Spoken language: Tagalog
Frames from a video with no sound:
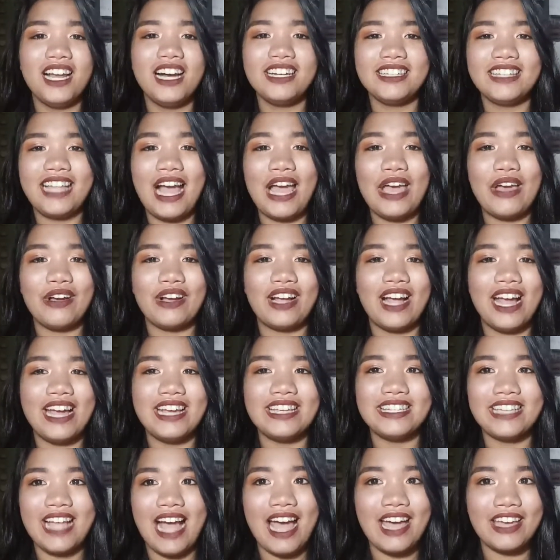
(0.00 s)
lang tayo
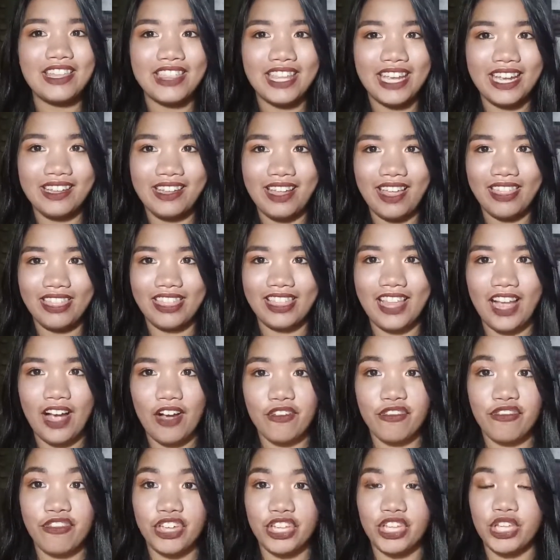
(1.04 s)
guys. I did
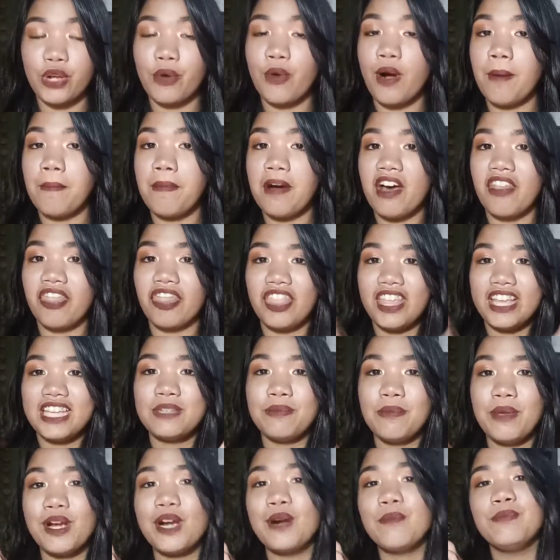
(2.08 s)
a video about
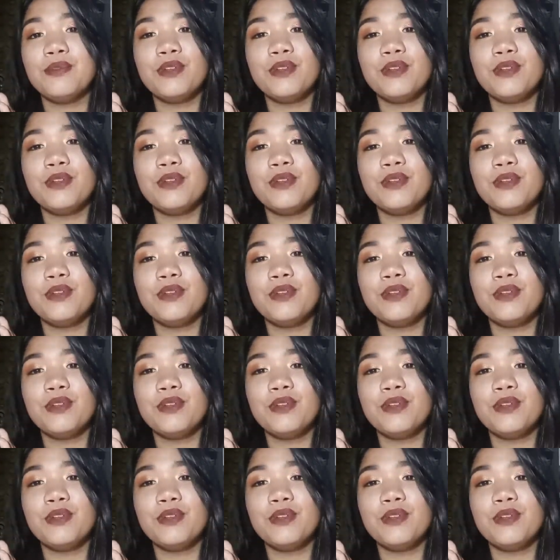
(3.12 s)
this makeup